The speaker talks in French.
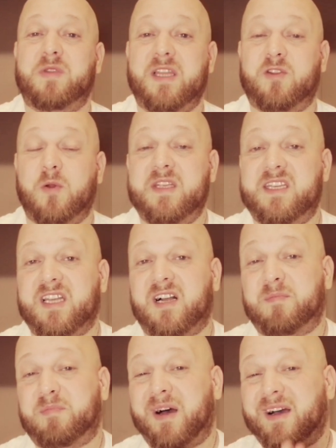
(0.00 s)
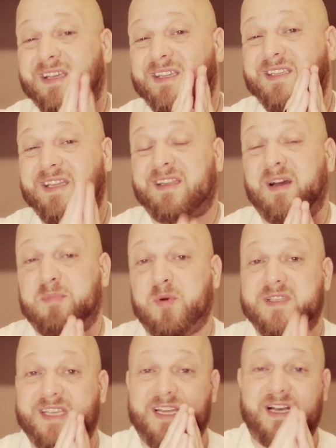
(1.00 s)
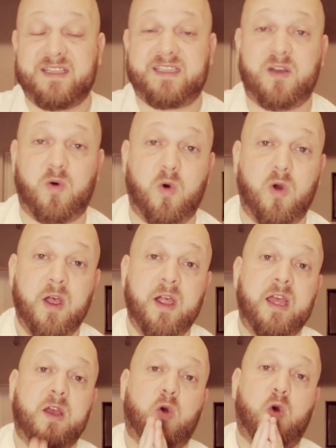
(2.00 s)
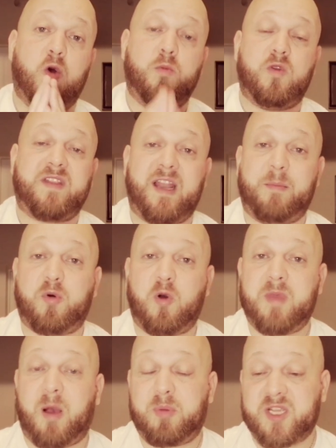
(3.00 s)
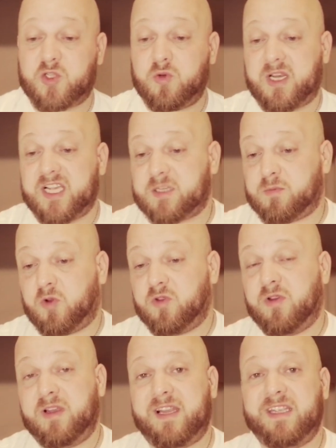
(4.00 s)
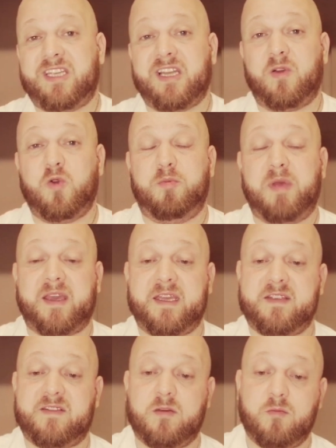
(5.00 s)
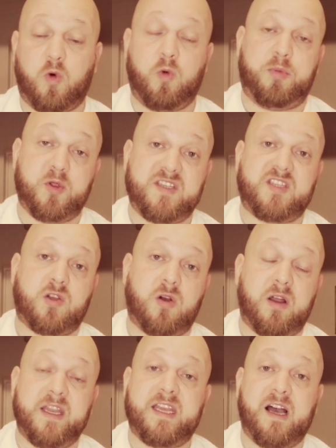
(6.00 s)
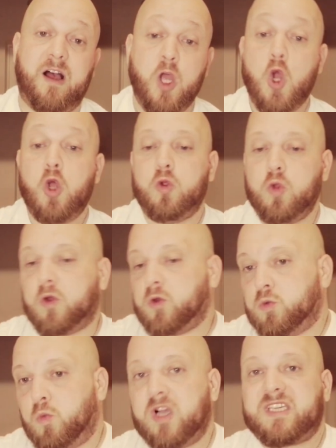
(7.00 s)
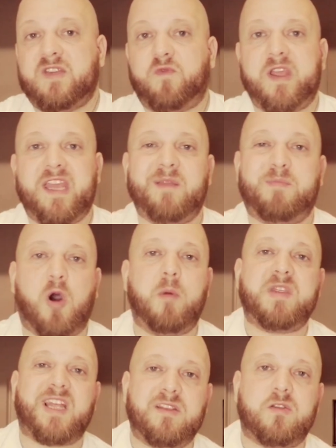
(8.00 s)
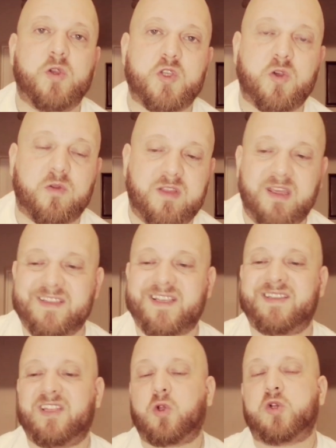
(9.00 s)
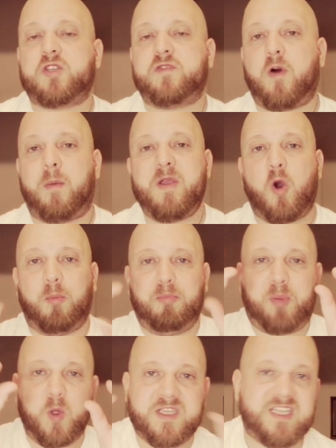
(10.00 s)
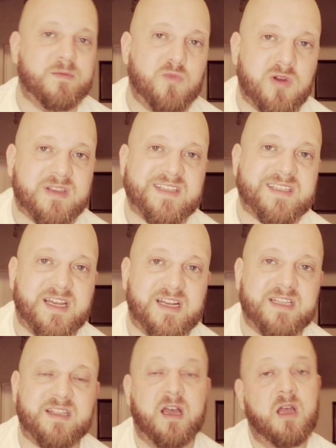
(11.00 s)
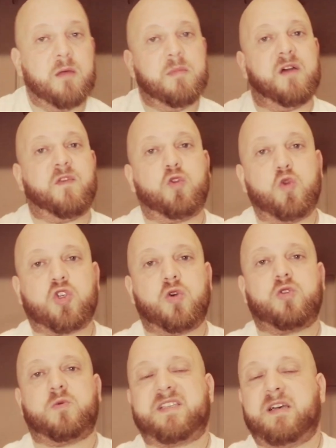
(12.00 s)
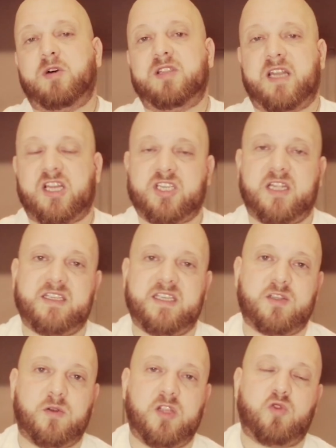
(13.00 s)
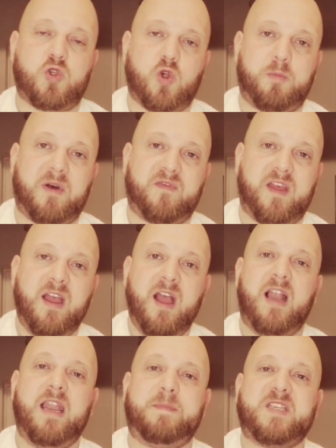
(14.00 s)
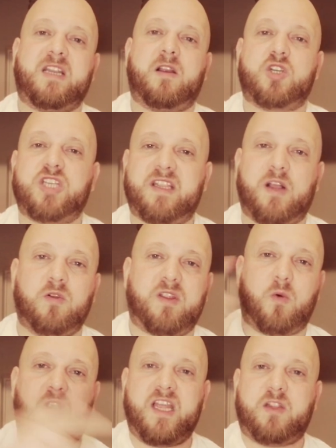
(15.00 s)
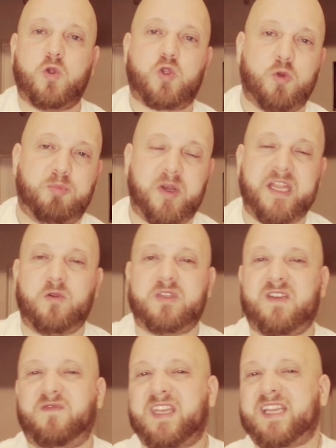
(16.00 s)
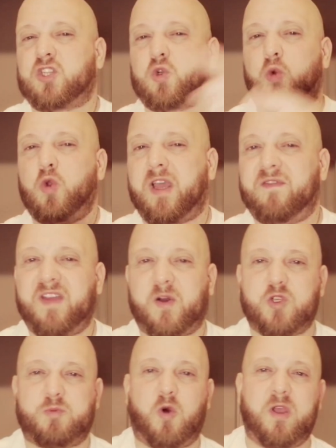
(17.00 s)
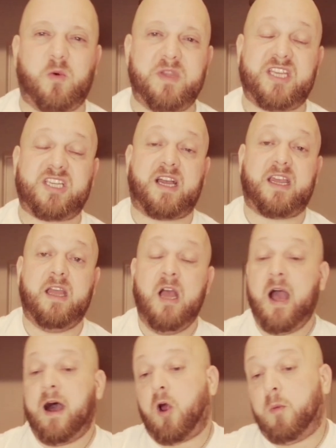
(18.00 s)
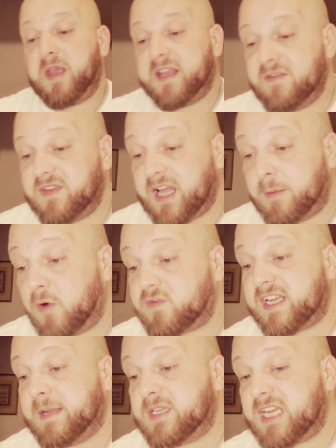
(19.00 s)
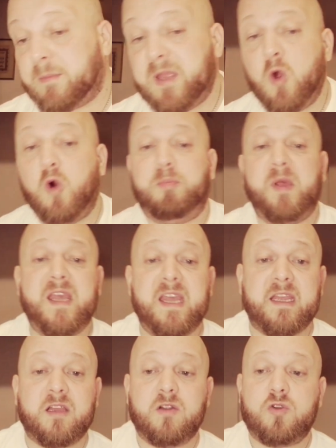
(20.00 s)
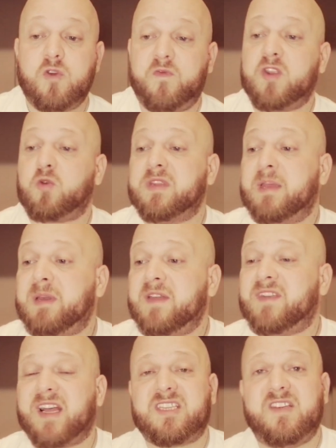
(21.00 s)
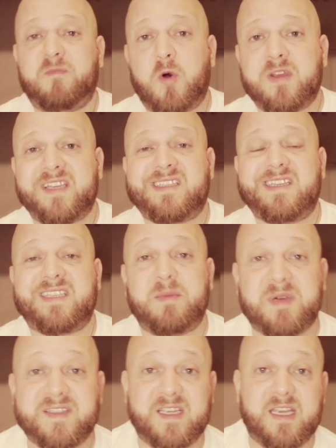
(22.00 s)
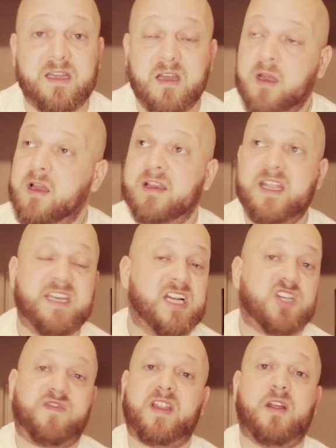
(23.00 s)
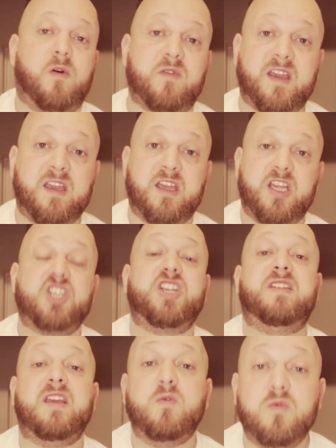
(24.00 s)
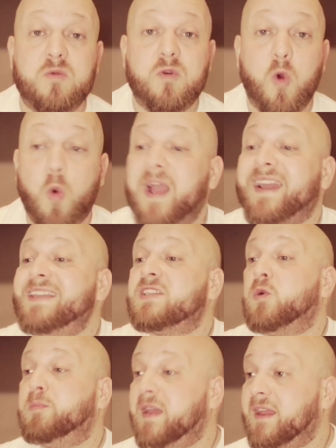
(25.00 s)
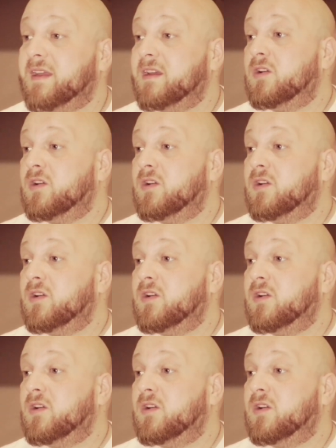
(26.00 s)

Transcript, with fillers: journée de Ligue 1. Paris s'est imposé 1-0, remonte à la première place du classement de la Ligue 1 Uber Eats. Bon, petit score les gars. Moi qui voyais une promenade de santé, ça s'est transformé en petit mur d'escalade. Mais avant toute chose, on s'abonne à la chaîne si ce n'est toujours pas fait. La petite clochette à côté, on clique dessus pour les notifications, le référencement et on est carré. Alors bien évidemment, vous allez me dire, mais OP, tu fais ton débrief tardivement, qu'est-ce qui s'est passé Les gars, je viens de rentrer et j'étais où Where is OP